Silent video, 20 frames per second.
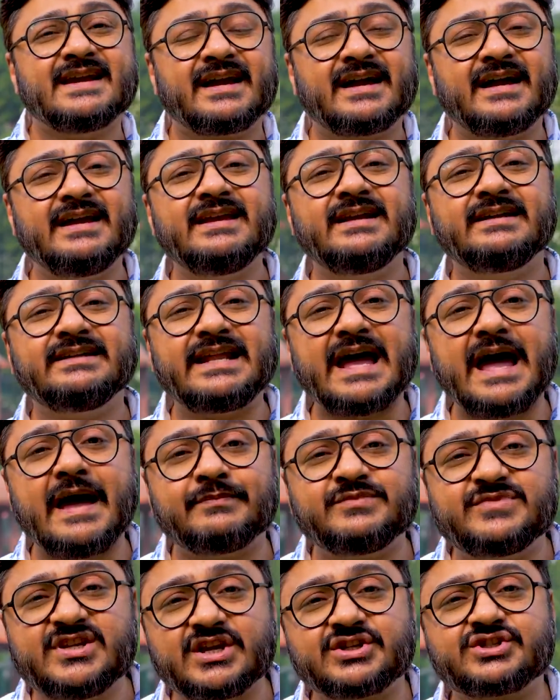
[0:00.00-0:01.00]
कई
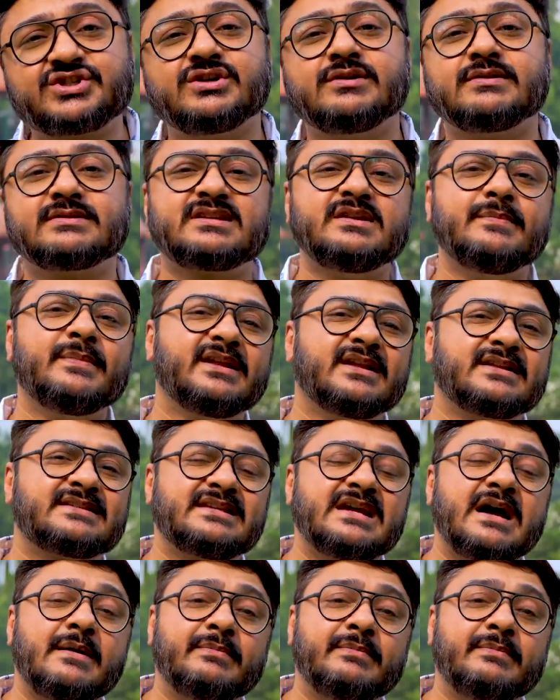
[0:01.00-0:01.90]
टैब जेस्टर्स की मदद से